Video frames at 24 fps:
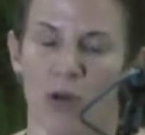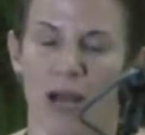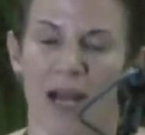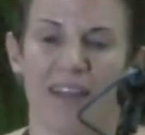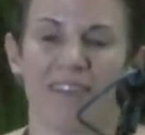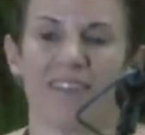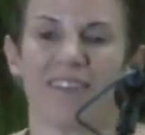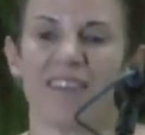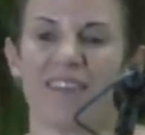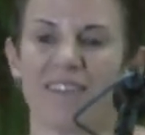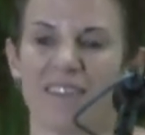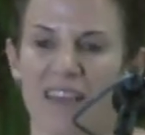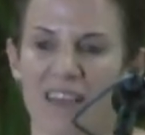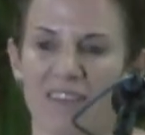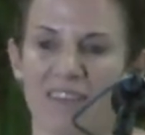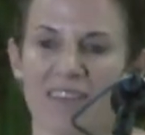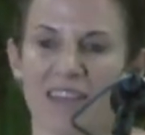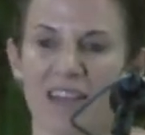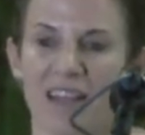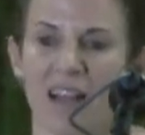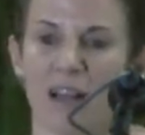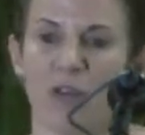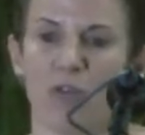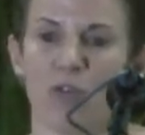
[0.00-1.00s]
Antes de
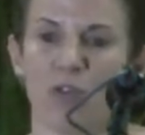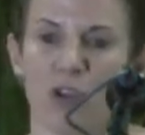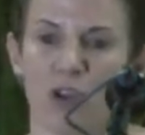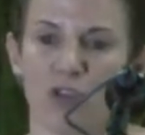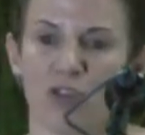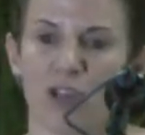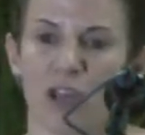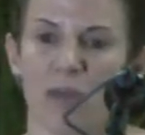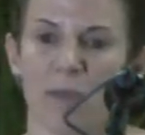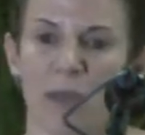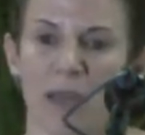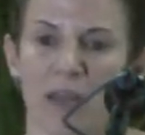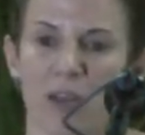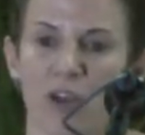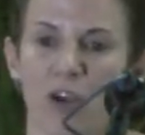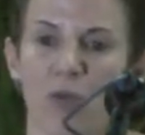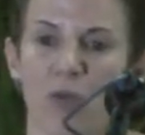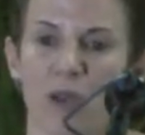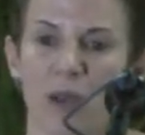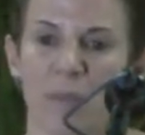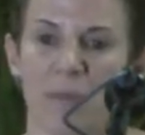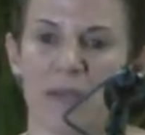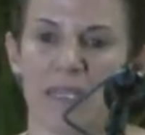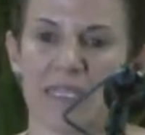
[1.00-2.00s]
hacer alguna otra
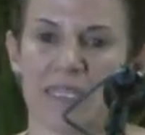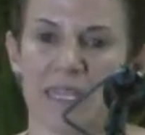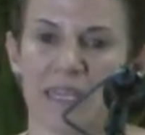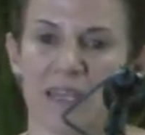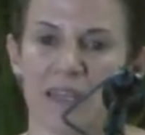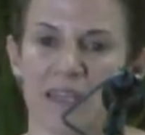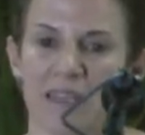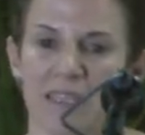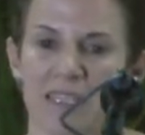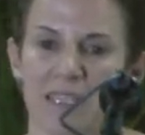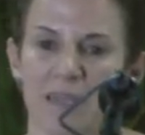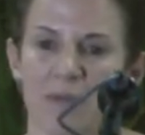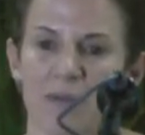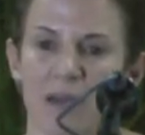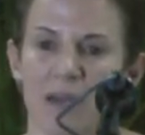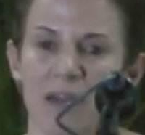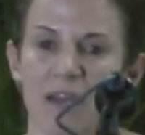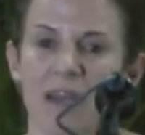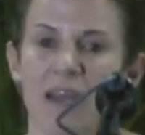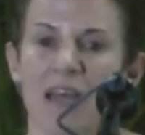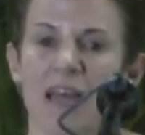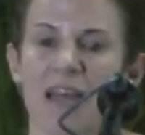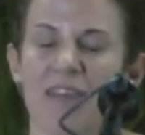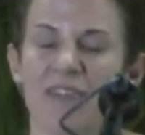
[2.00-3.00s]
maniobra más agresiva,
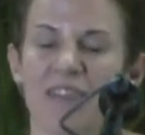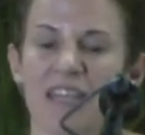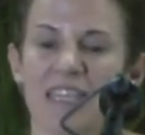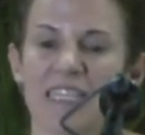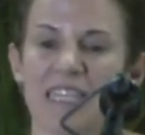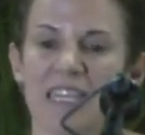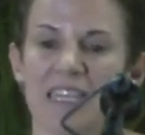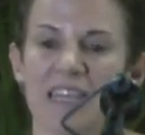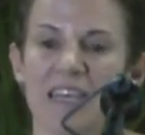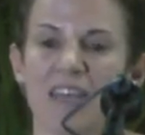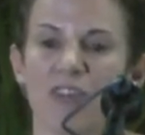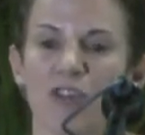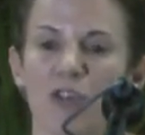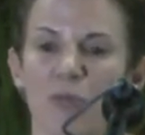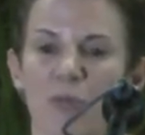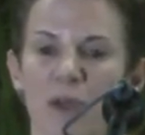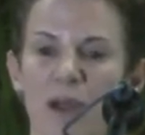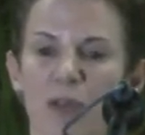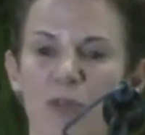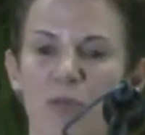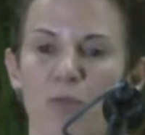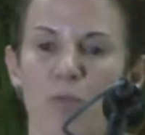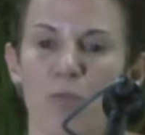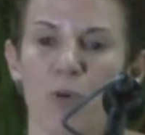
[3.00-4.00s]
decidí
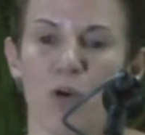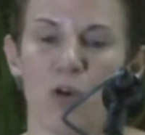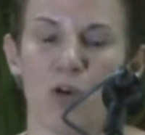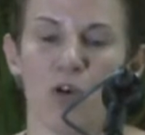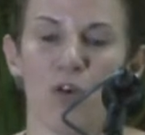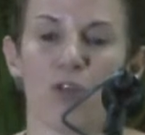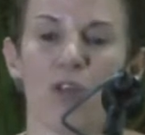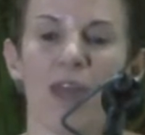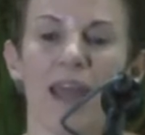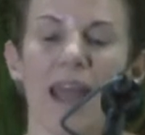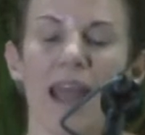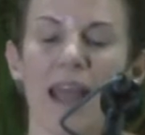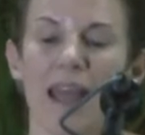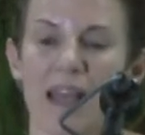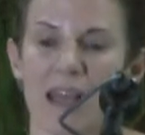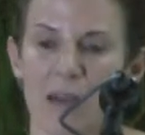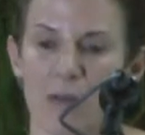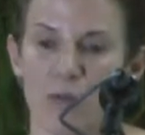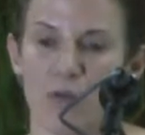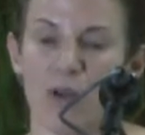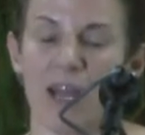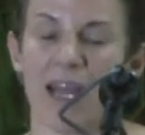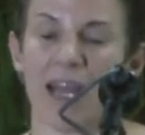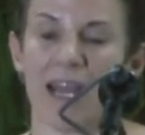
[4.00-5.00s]
tomar un poco de
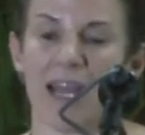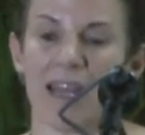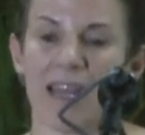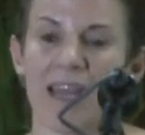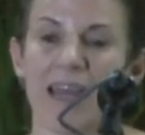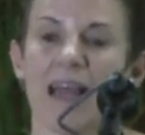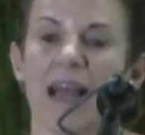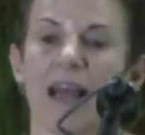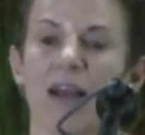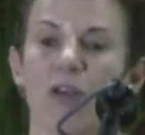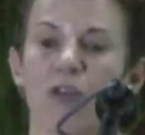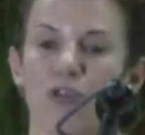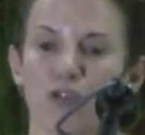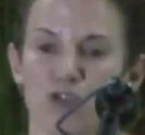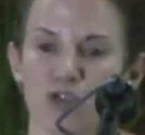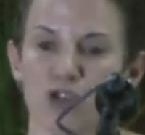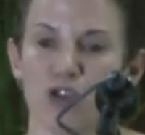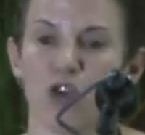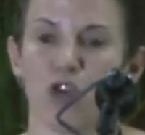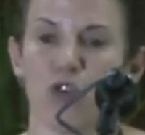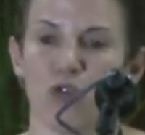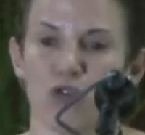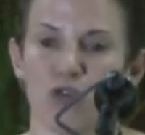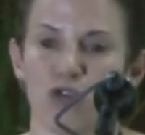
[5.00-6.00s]
una jeringa con
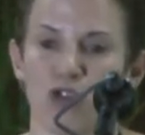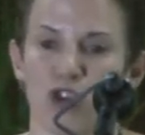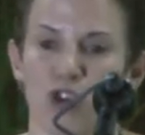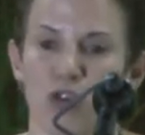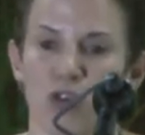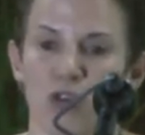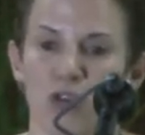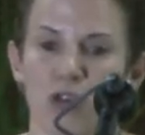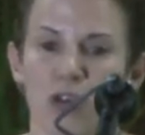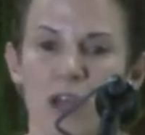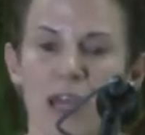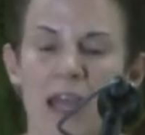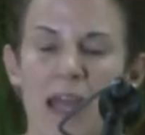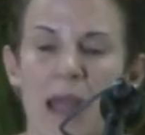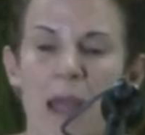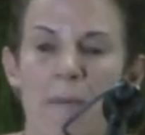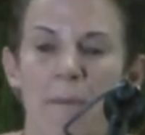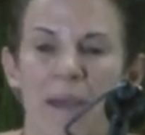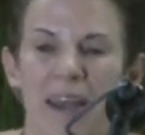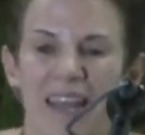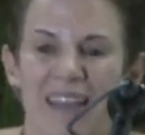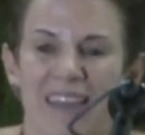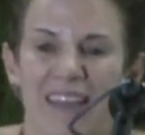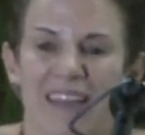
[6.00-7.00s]
solución
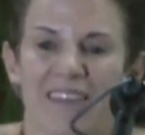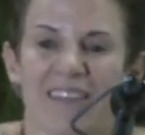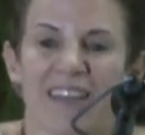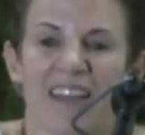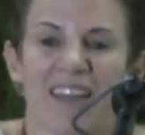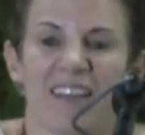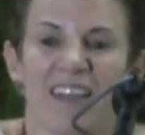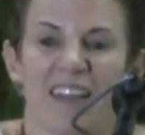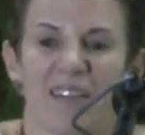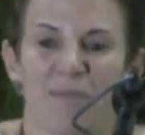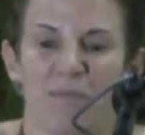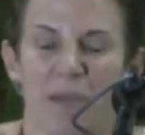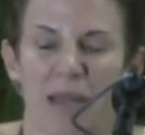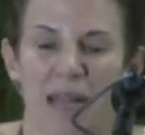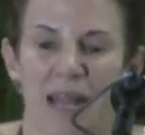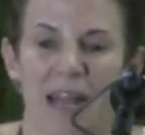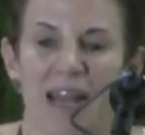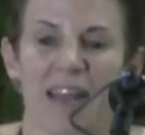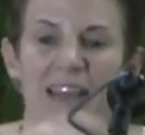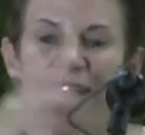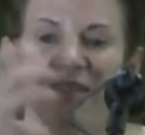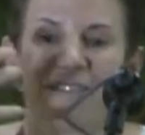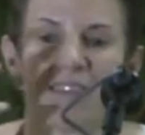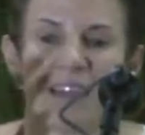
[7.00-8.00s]
para tratar de aspirar
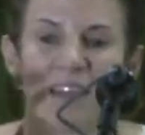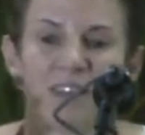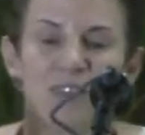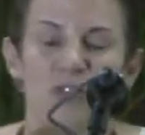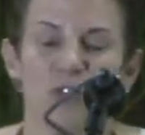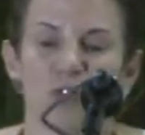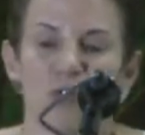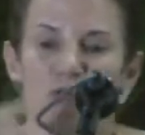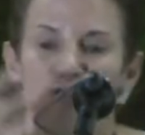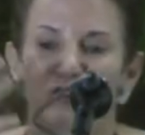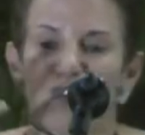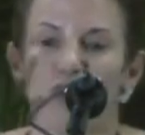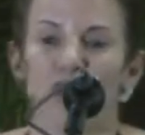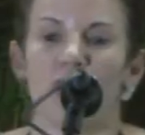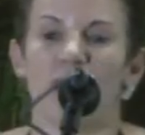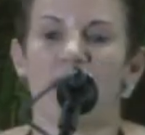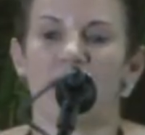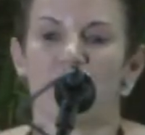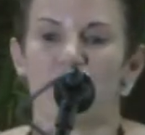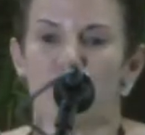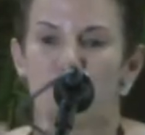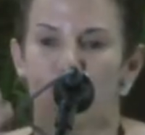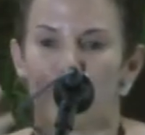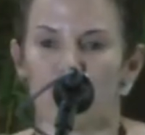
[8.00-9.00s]
esta solución
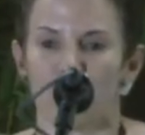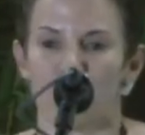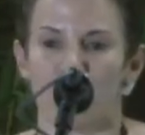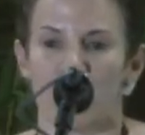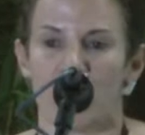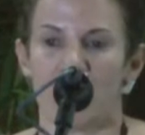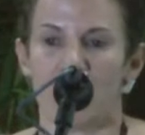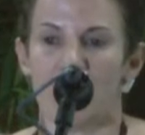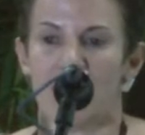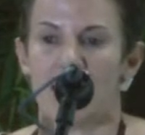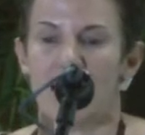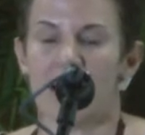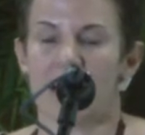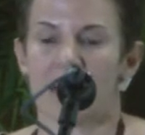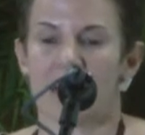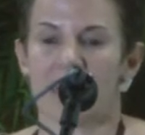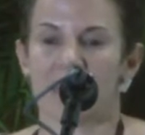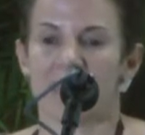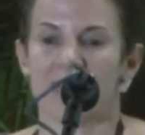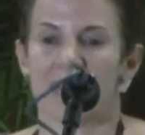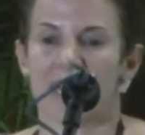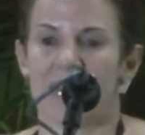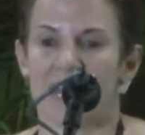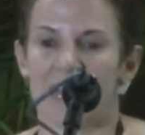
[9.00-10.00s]
lechosa que
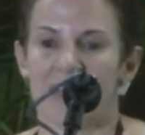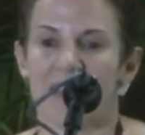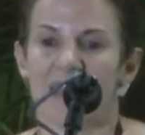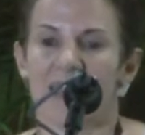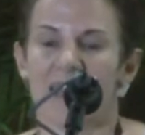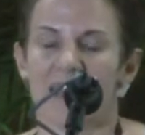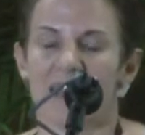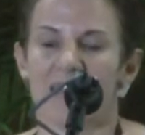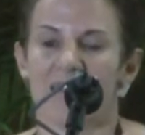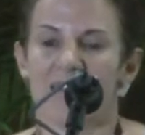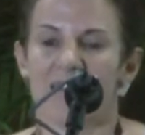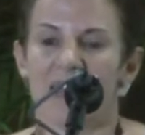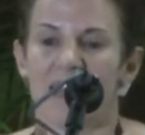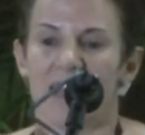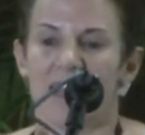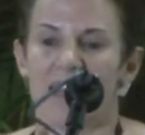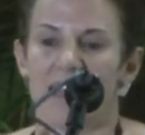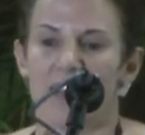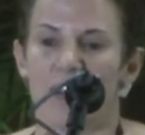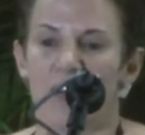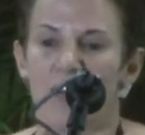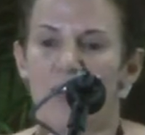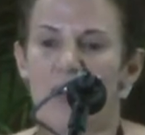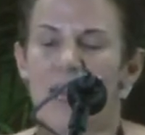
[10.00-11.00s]
salía del
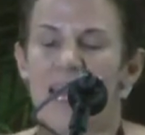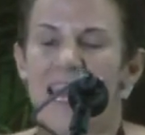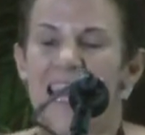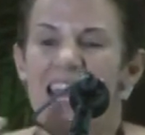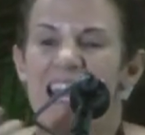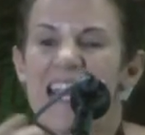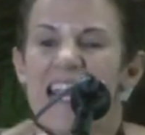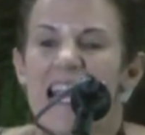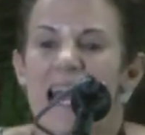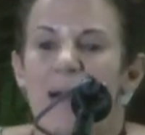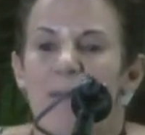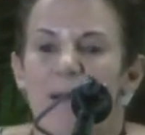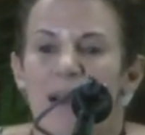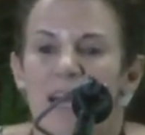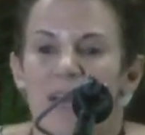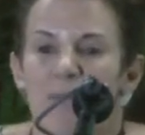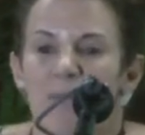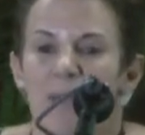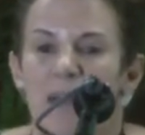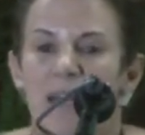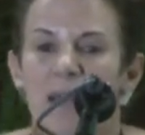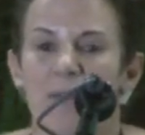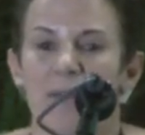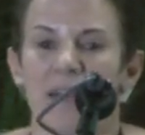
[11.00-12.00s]
cristalino y lavar
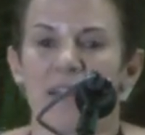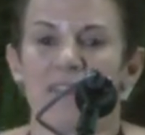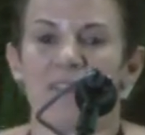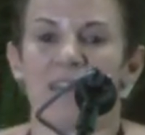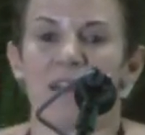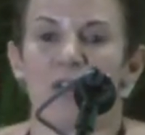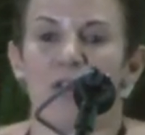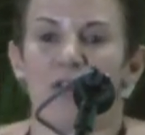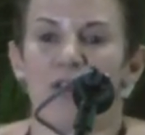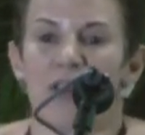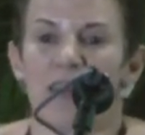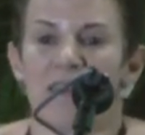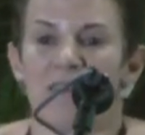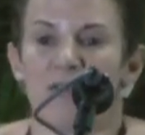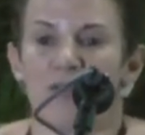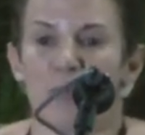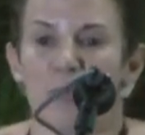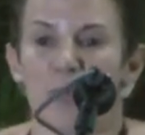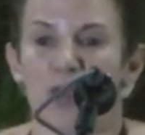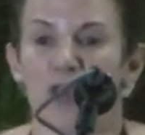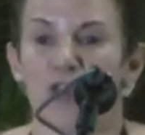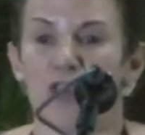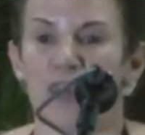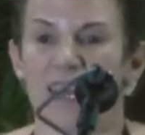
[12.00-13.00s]
para ver si con esto
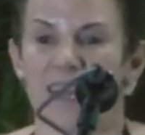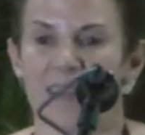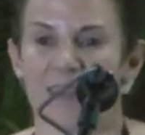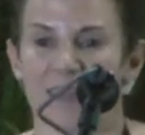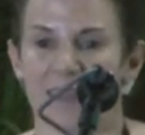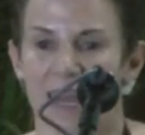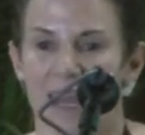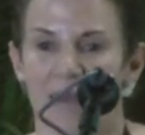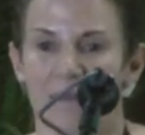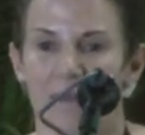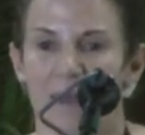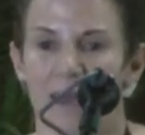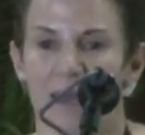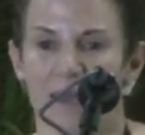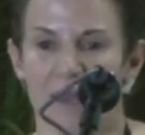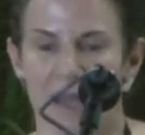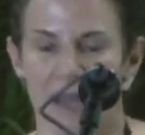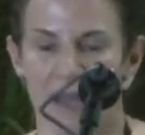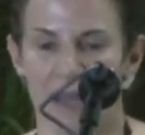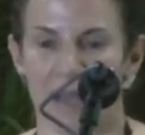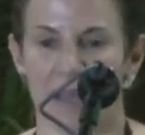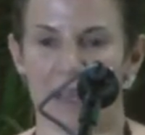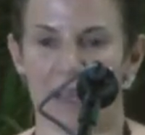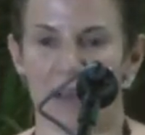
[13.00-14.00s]
me orientaba
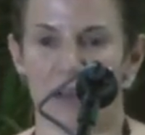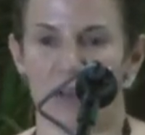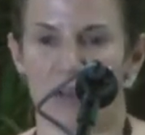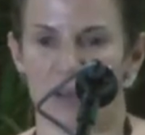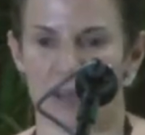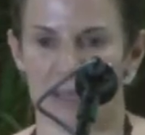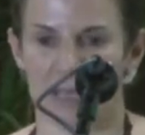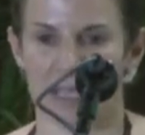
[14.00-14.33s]
a qué es lo que